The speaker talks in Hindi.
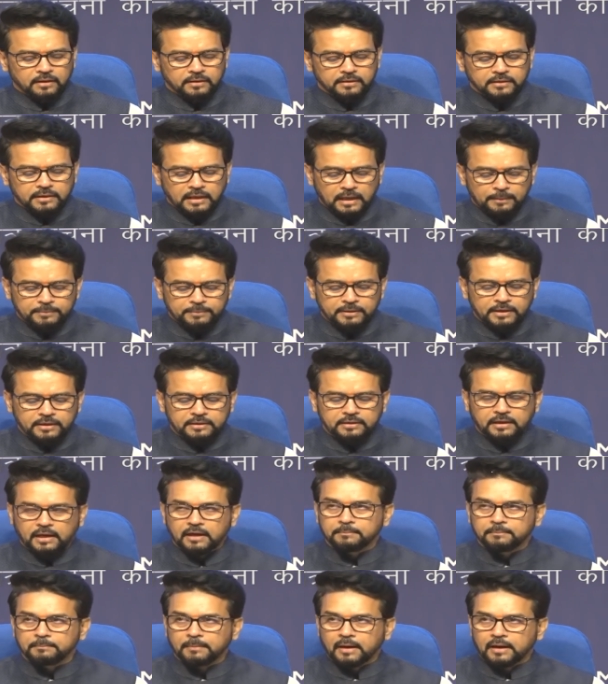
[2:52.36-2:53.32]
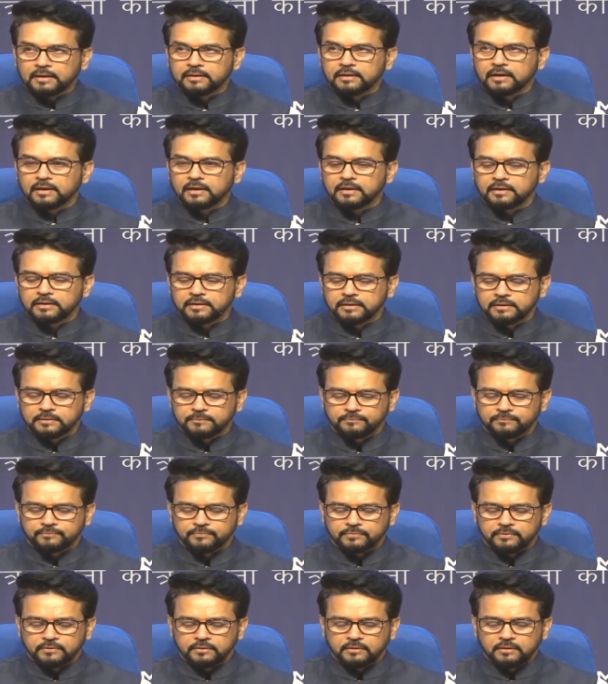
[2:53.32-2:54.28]
कैबिनेट का यह मानना है
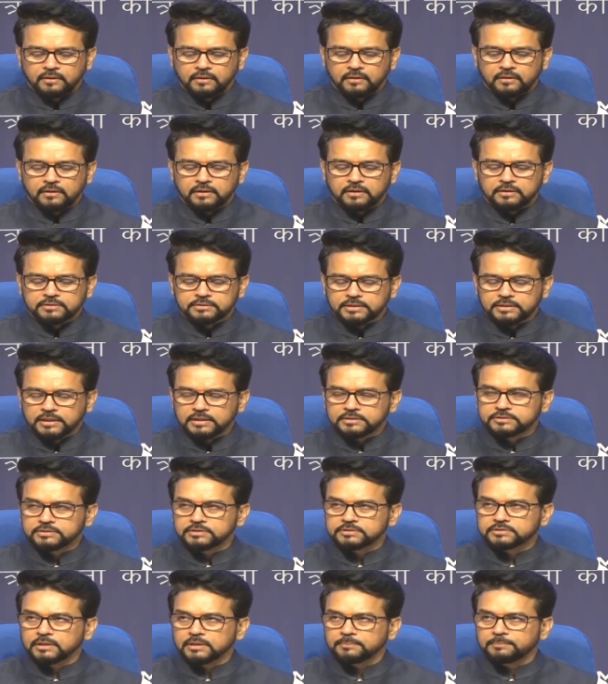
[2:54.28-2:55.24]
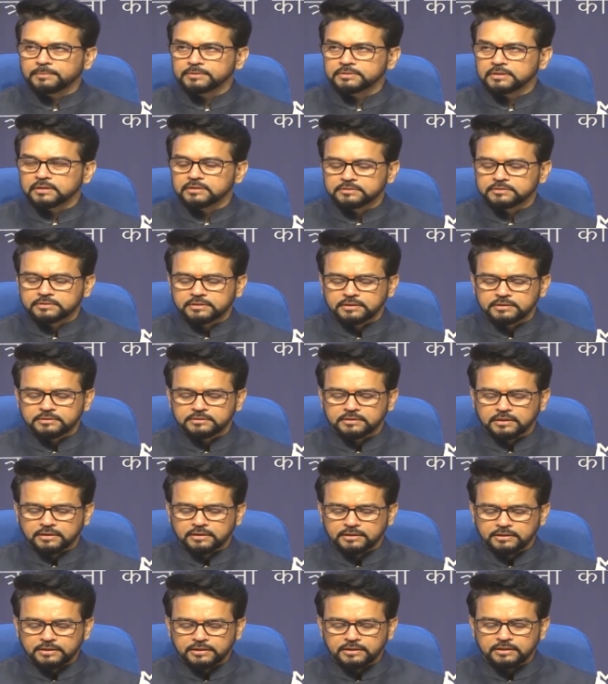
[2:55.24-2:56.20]
कि तेज़ी से बदलते
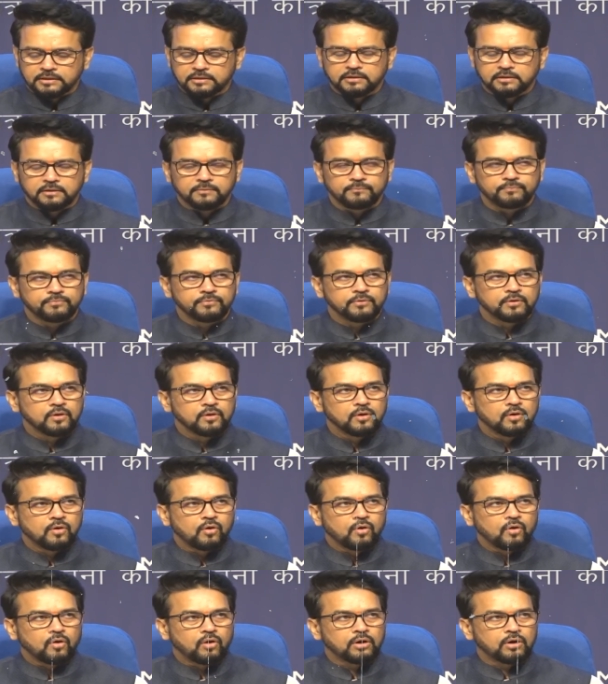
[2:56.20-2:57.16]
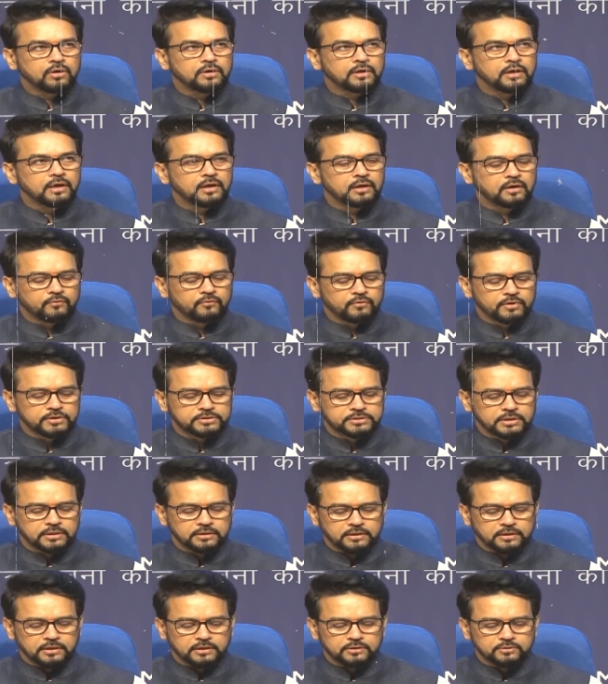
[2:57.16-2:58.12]
तकनीक और
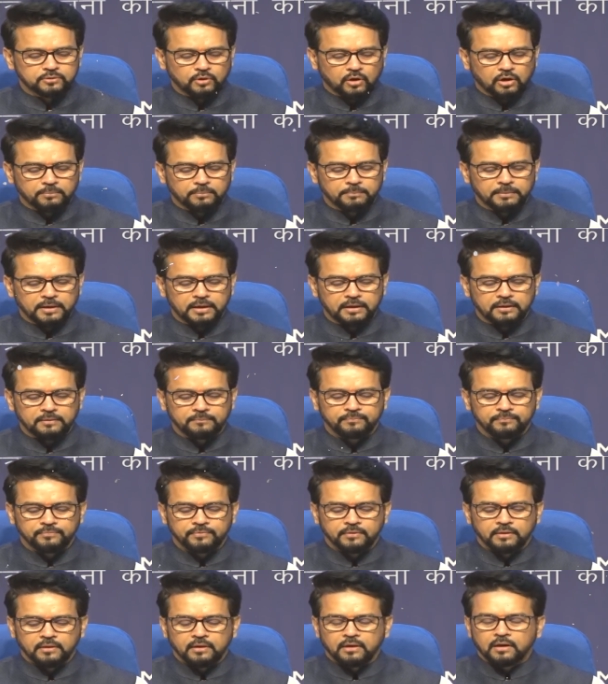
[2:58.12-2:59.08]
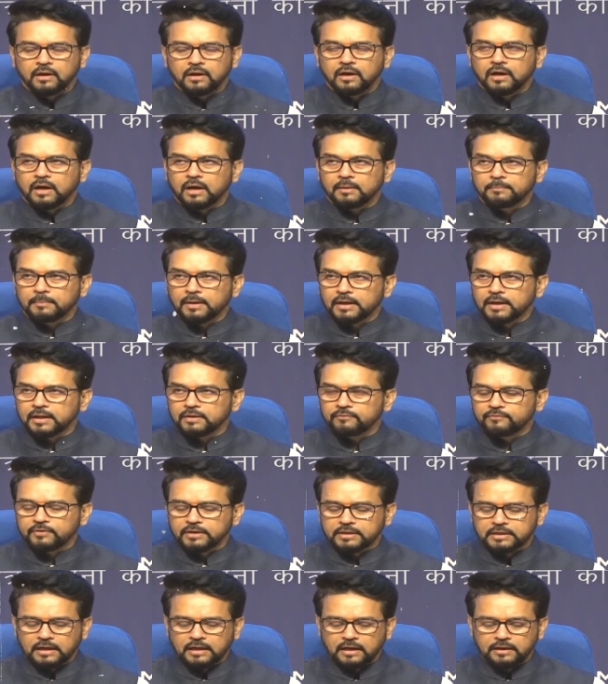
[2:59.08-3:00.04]
इनोवेशन के दौर में हमारे
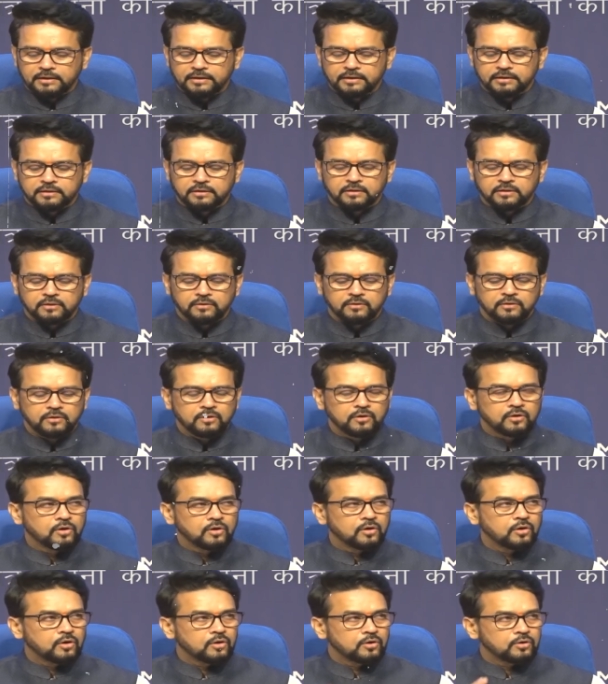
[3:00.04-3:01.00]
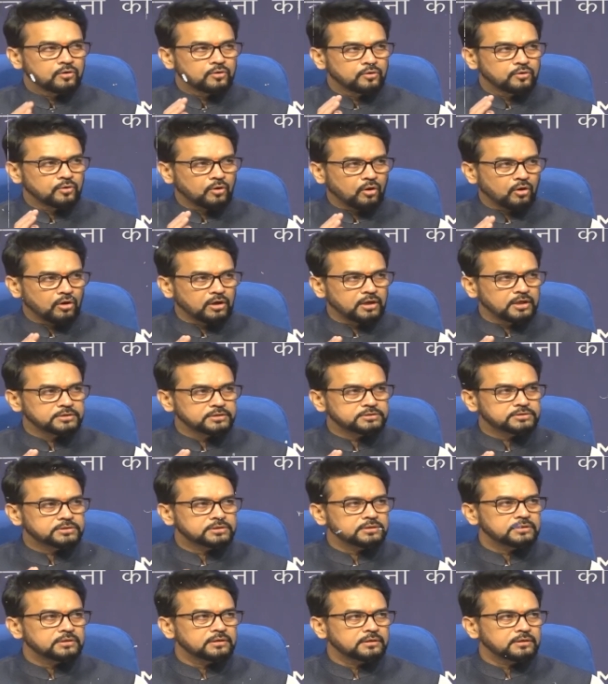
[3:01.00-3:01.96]
वैज्ञानिक
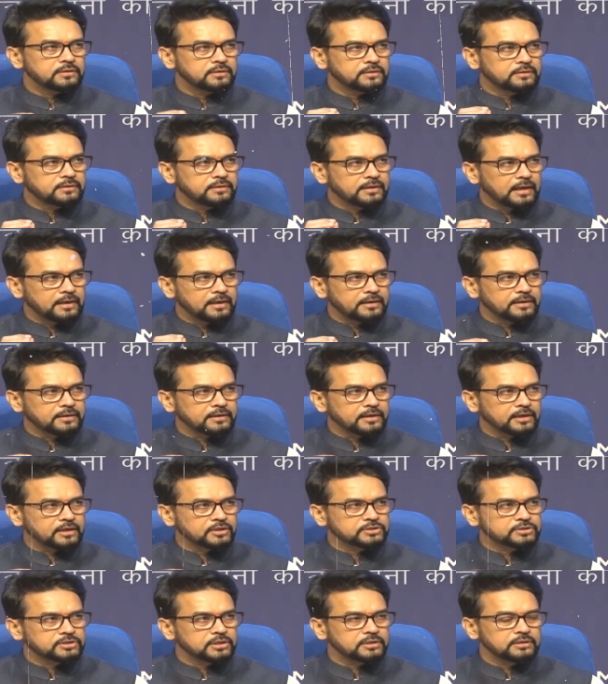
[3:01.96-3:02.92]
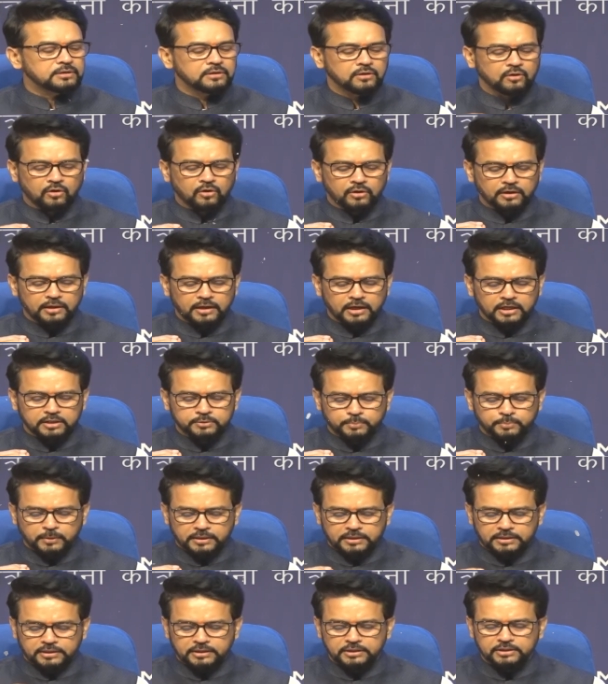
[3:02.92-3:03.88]
नॉलेज डेडिकेशन और
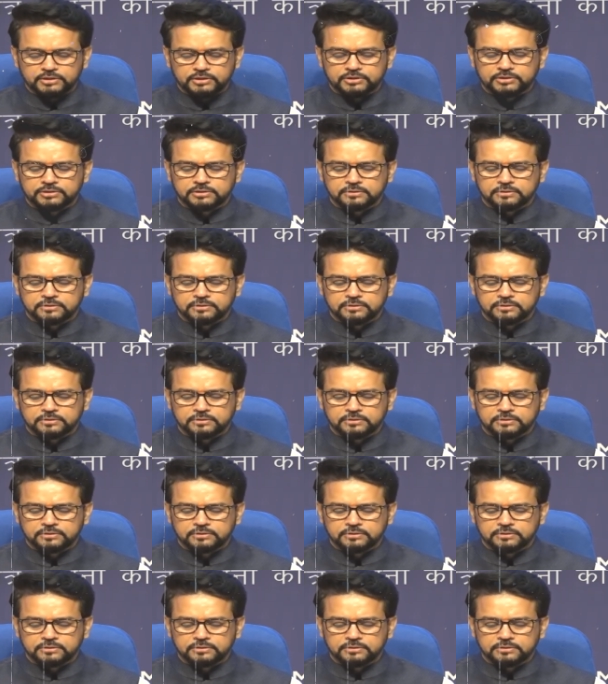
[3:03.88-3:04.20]
एक्सपर्टीज